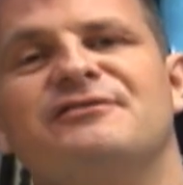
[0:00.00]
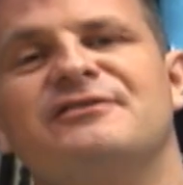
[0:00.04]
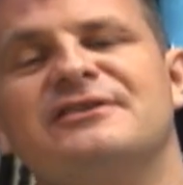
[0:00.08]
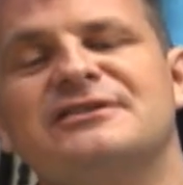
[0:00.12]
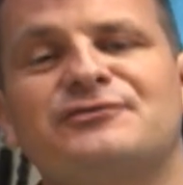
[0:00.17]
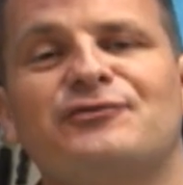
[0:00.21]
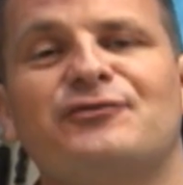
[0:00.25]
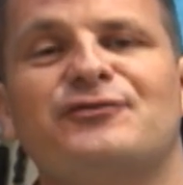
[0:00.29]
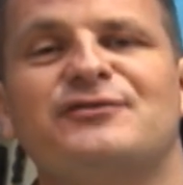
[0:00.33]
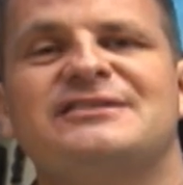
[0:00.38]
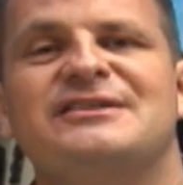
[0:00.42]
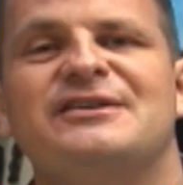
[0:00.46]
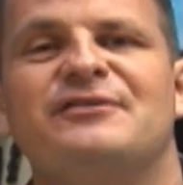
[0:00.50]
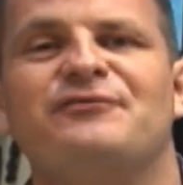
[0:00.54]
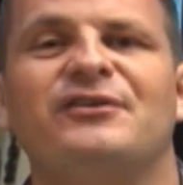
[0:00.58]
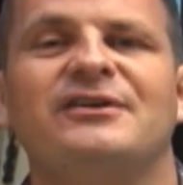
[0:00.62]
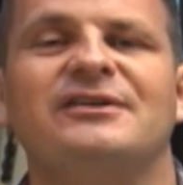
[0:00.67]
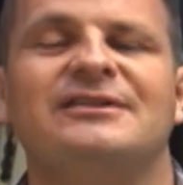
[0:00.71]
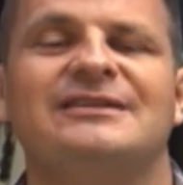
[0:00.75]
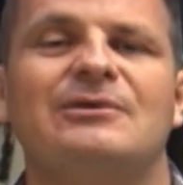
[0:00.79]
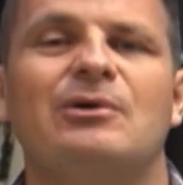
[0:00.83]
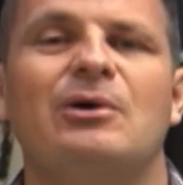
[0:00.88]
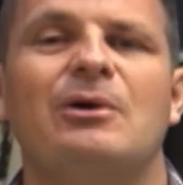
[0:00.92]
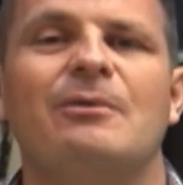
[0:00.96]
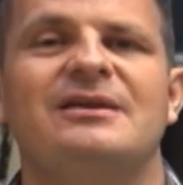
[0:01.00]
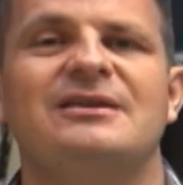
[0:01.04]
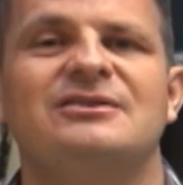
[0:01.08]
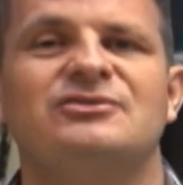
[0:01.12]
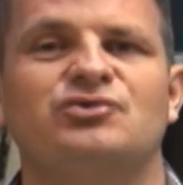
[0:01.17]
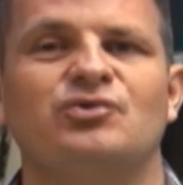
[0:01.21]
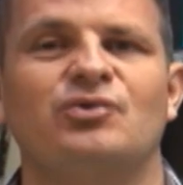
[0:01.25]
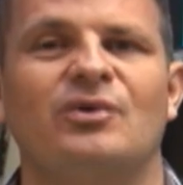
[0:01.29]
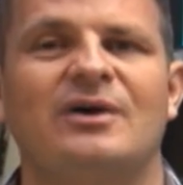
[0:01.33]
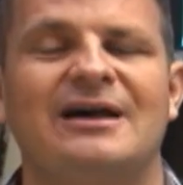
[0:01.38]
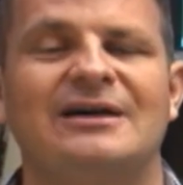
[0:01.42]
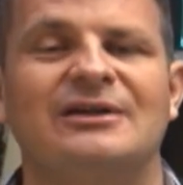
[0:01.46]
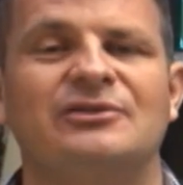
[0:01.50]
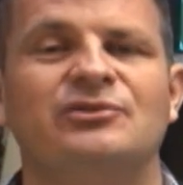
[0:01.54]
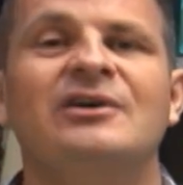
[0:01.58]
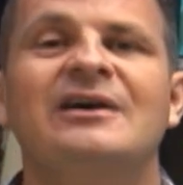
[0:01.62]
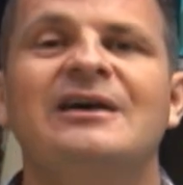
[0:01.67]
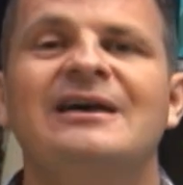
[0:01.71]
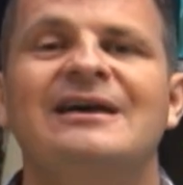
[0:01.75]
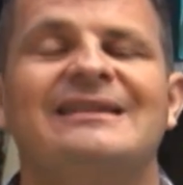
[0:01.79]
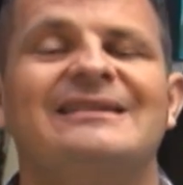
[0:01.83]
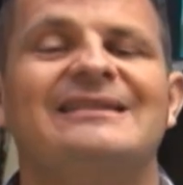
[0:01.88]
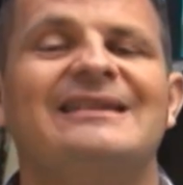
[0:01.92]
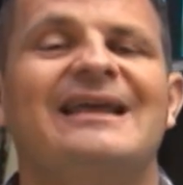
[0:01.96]
vezes você foi tão abençoado,
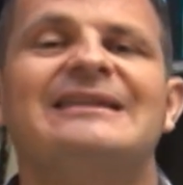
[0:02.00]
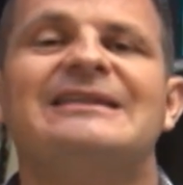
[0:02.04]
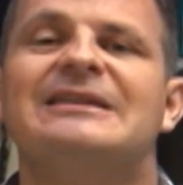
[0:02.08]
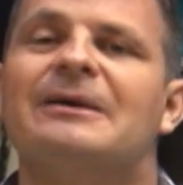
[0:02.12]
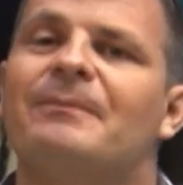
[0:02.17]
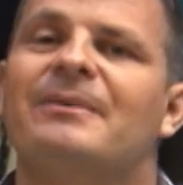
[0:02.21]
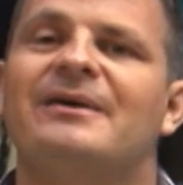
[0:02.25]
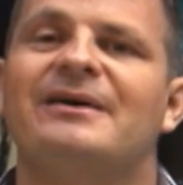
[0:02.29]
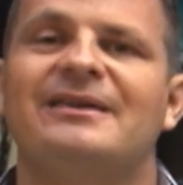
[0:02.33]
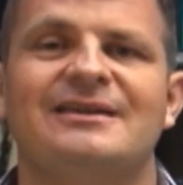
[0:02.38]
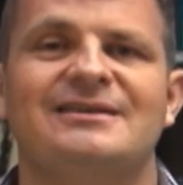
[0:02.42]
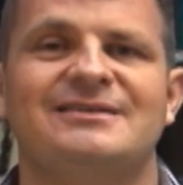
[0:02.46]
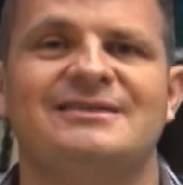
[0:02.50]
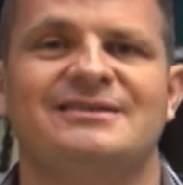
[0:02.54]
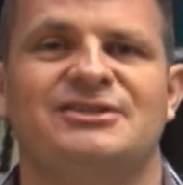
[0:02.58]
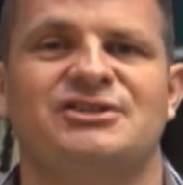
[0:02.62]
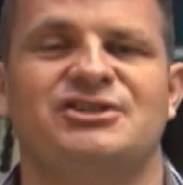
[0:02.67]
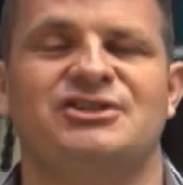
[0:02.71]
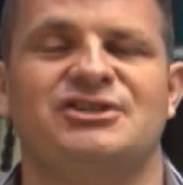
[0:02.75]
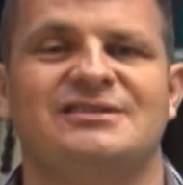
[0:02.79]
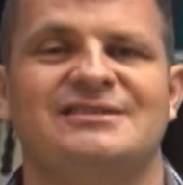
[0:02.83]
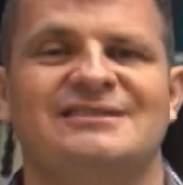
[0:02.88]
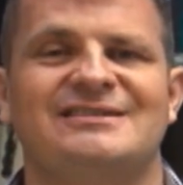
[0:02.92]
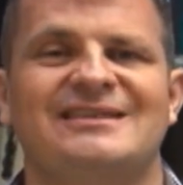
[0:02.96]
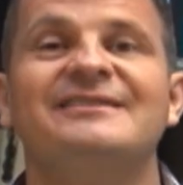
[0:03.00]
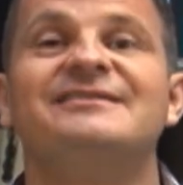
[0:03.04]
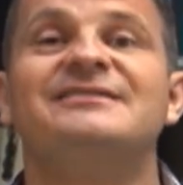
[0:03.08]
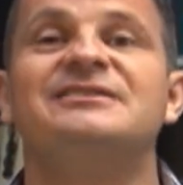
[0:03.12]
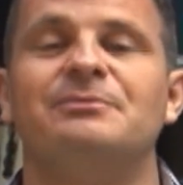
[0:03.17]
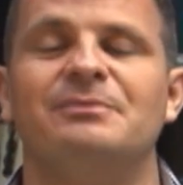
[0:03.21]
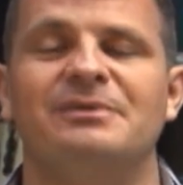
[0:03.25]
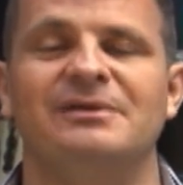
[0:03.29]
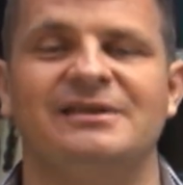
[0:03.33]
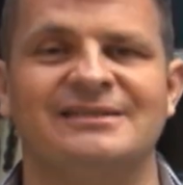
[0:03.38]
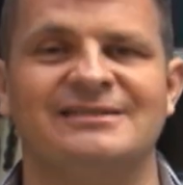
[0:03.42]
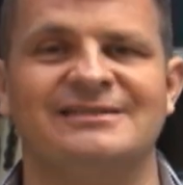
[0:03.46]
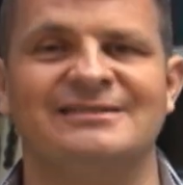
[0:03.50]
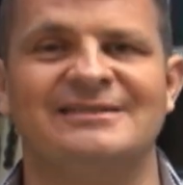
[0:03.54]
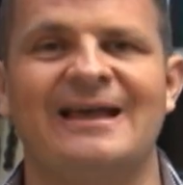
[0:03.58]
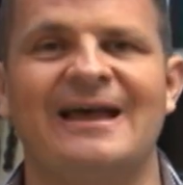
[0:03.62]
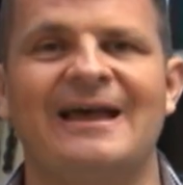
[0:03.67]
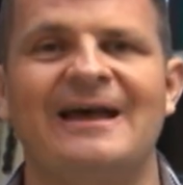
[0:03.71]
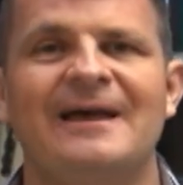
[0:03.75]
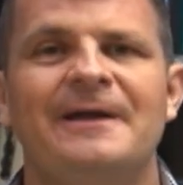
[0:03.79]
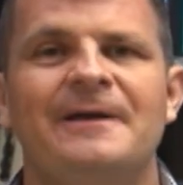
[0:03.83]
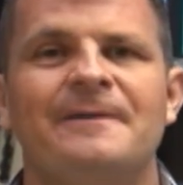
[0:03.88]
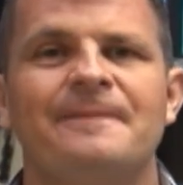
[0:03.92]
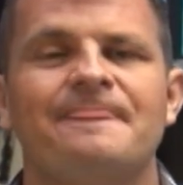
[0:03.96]
nada parece te sentir sensibilizar.